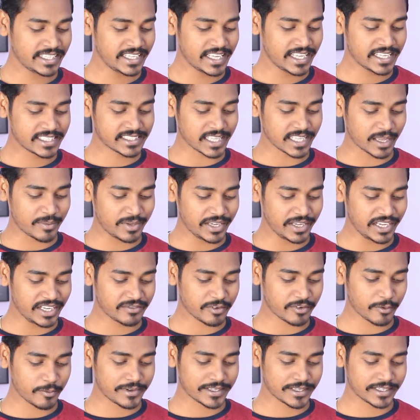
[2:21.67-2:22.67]
ये सभी
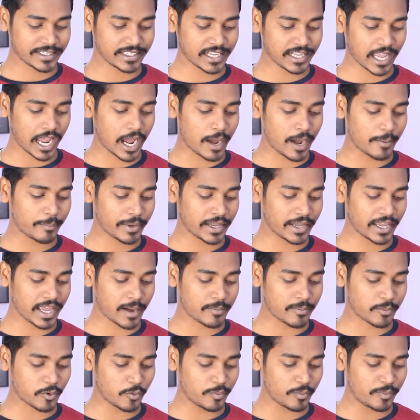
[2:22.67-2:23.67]
इन्फॉर्मेशन यहाँ पे
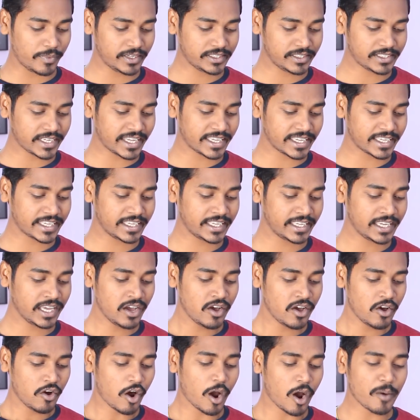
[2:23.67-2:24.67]
आपको मिल जाएगी
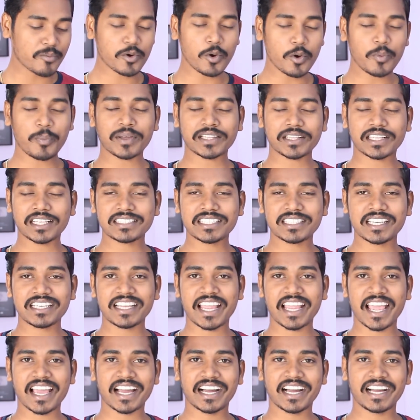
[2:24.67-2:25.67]
और आपको पता चल
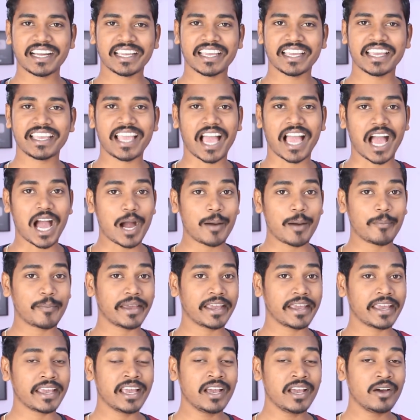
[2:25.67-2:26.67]
जाएगा कि यहाँ पे